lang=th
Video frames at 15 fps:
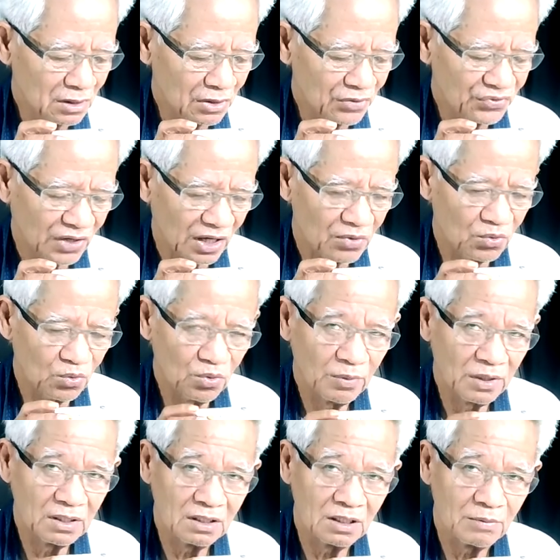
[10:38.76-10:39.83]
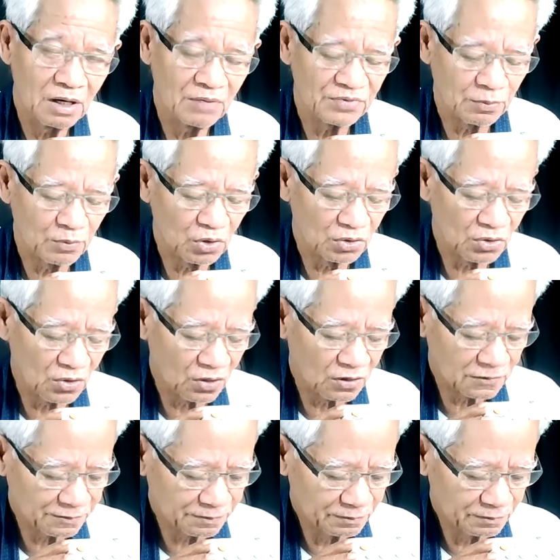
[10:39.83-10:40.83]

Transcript: เอาใส่หูเหมือนเดิมครับ สมอนท็อป